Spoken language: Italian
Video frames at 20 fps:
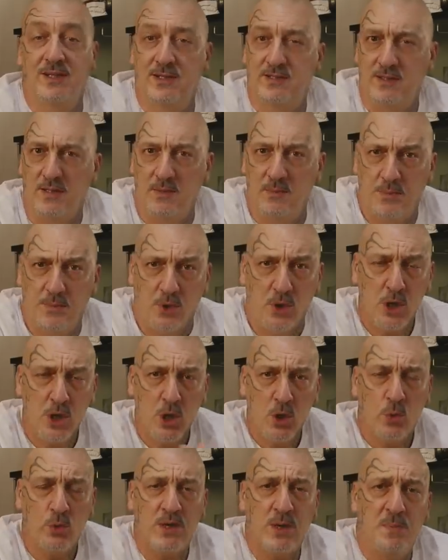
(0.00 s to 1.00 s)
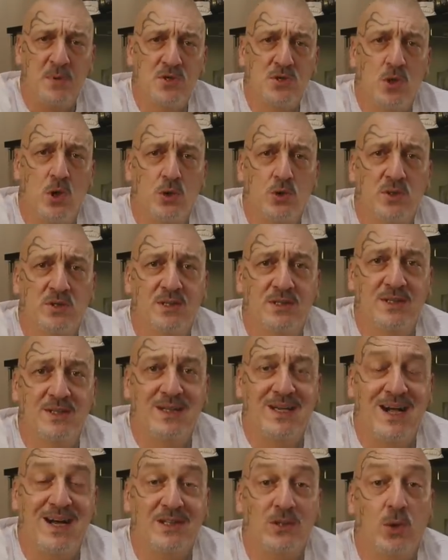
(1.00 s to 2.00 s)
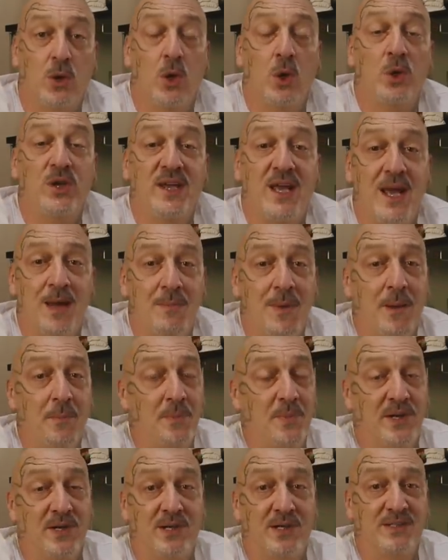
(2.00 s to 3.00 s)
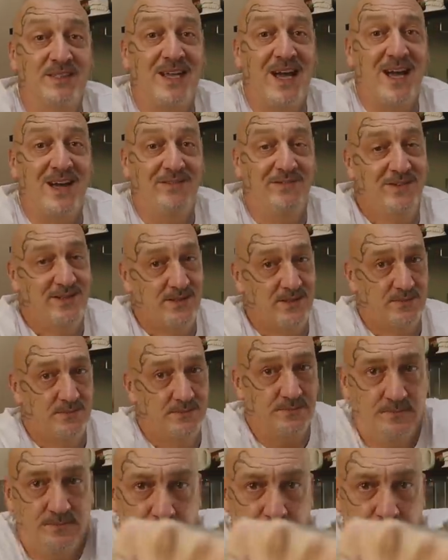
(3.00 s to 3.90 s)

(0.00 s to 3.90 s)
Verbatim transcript: del Tempo, un episodio dedicato allo Yema Pearl Diver.